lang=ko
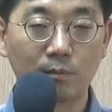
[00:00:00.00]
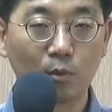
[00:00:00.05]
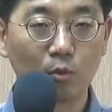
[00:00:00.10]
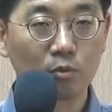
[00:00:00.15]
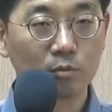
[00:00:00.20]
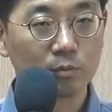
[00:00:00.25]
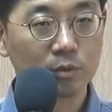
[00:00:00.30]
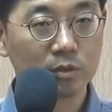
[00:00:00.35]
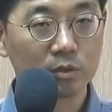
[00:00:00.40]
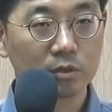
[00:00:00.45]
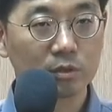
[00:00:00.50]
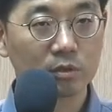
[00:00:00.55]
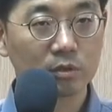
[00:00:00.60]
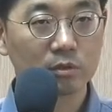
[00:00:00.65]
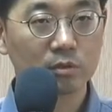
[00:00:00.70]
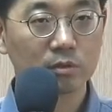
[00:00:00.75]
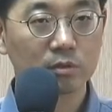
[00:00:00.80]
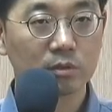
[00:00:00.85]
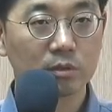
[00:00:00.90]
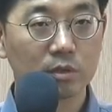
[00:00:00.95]
복음을
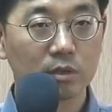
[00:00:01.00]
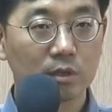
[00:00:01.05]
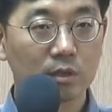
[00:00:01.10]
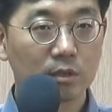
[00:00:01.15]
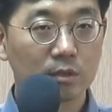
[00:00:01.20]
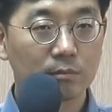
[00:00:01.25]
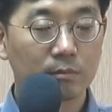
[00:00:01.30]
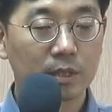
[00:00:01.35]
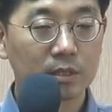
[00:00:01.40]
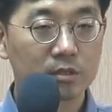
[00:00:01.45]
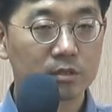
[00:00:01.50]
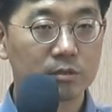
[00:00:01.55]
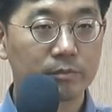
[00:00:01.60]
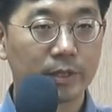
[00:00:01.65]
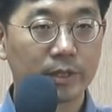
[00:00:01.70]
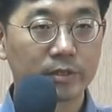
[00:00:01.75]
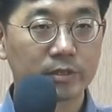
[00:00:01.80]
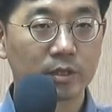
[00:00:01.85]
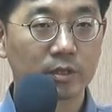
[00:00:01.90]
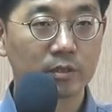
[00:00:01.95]
빠지지
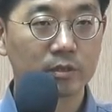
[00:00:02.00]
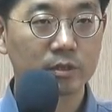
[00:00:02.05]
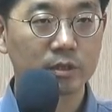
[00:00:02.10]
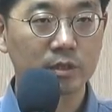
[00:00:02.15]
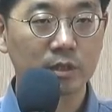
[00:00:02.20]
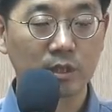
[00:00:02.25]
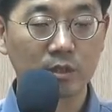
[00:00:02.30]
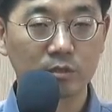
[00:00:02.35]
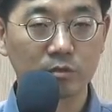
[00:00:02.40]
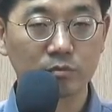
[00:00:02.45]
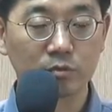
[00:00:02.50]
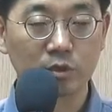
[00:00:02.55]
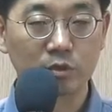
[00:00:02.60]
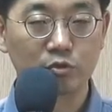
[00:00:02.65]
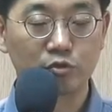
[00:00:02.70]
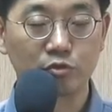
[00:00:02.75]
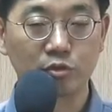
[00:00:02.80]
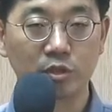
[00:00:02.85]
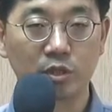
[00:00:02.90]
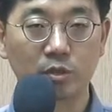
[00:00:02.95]
말자. 지난 우리
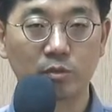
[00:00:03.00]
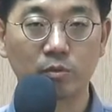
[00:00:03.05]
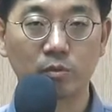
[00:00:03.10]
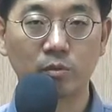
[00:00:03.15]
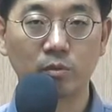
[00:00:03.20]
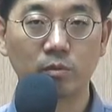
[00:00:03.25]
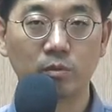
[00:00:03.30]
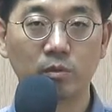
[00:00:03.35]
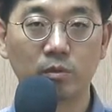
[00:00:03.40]
주일에도